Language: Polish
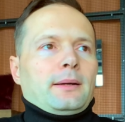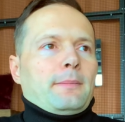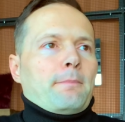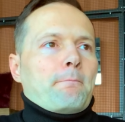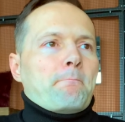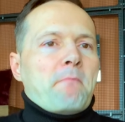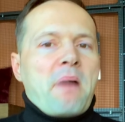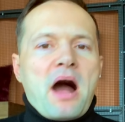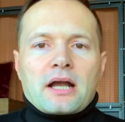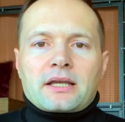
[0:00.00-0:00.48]

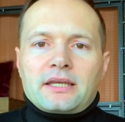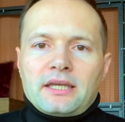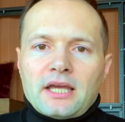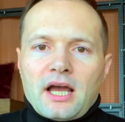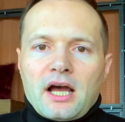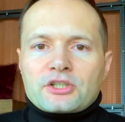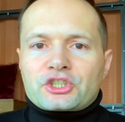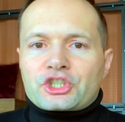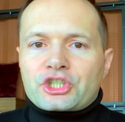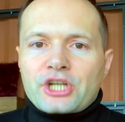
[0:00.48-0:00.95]

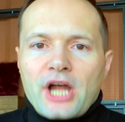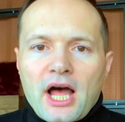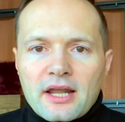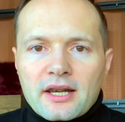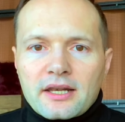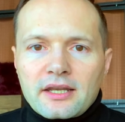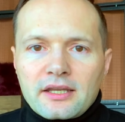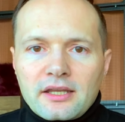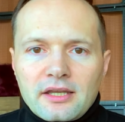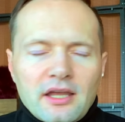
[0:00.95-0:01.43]
Magia,
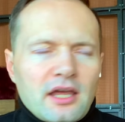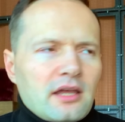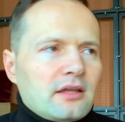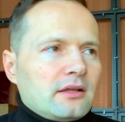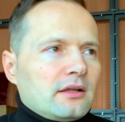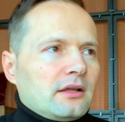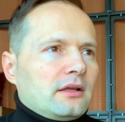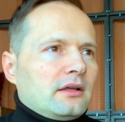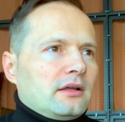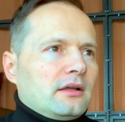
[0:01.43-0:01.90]
czary.
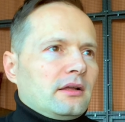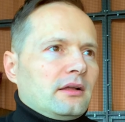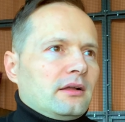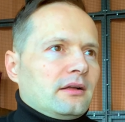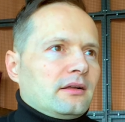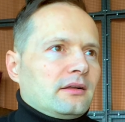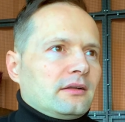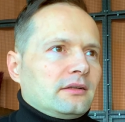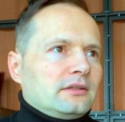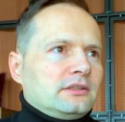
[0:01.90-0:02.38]

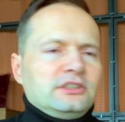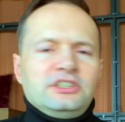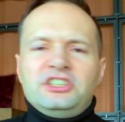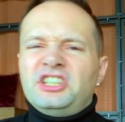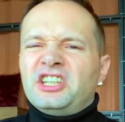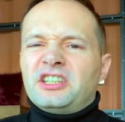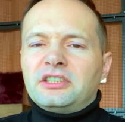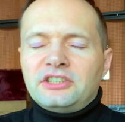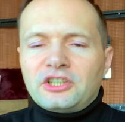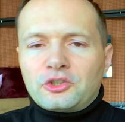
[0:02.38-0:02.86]

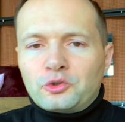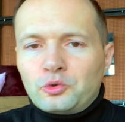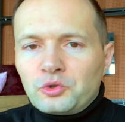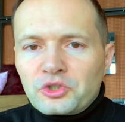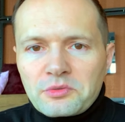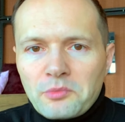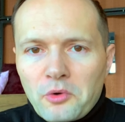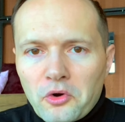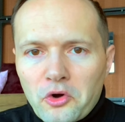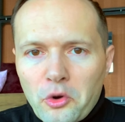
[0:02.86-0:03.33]
Nie,
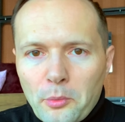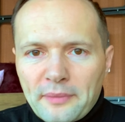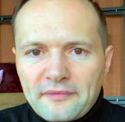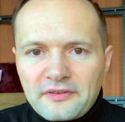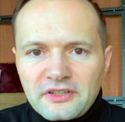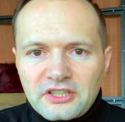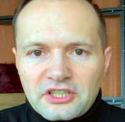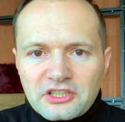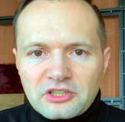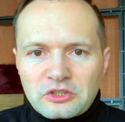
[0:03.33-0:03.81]
niektórzy mogą
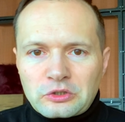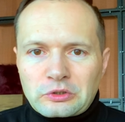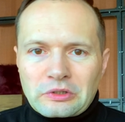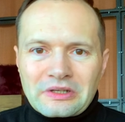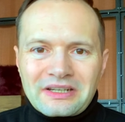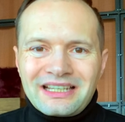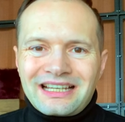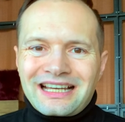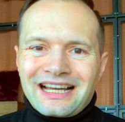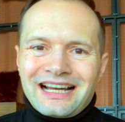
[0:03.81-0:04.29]
powiedzieć
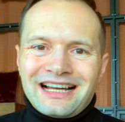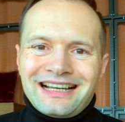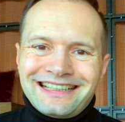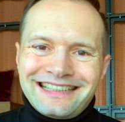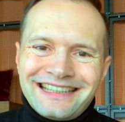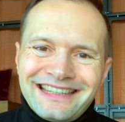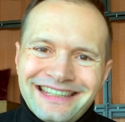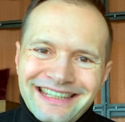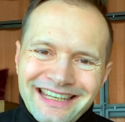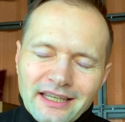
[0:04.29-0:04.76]
ezoteryka.
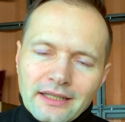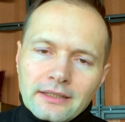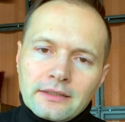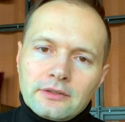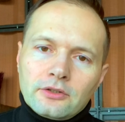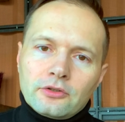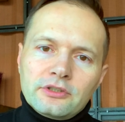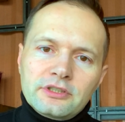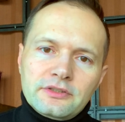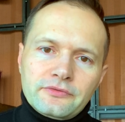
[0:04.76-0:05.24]
Nie,
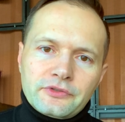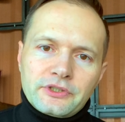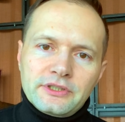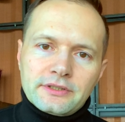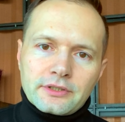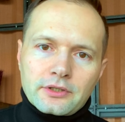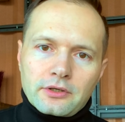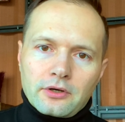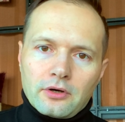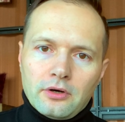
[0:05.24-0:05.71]
to jest
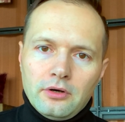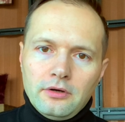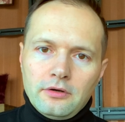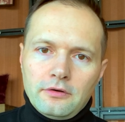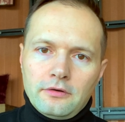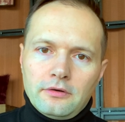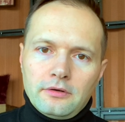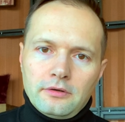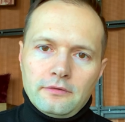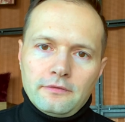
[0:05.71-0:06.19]
wszystko
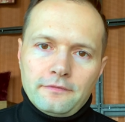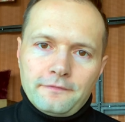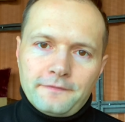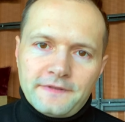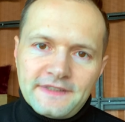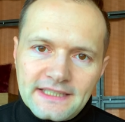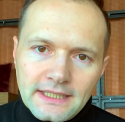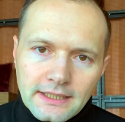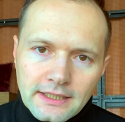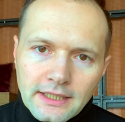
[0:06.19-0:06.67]

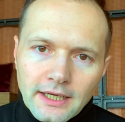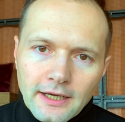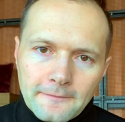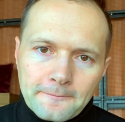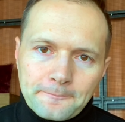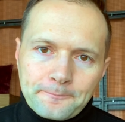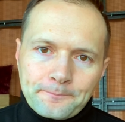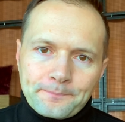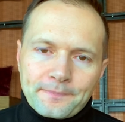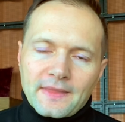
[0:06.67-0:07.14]
fizyka.
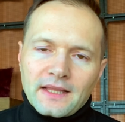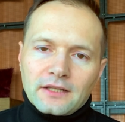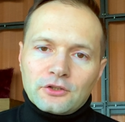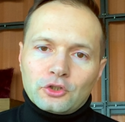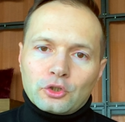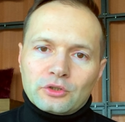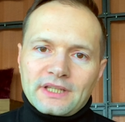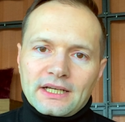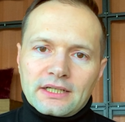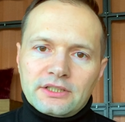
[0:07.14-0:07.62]

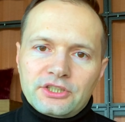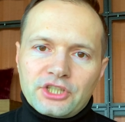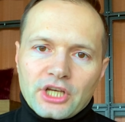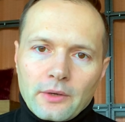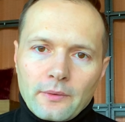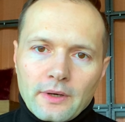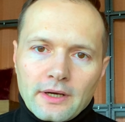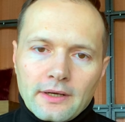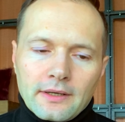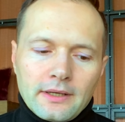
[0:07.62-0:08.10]
To tak
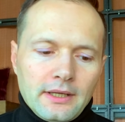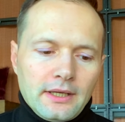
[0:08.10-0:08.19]
działa.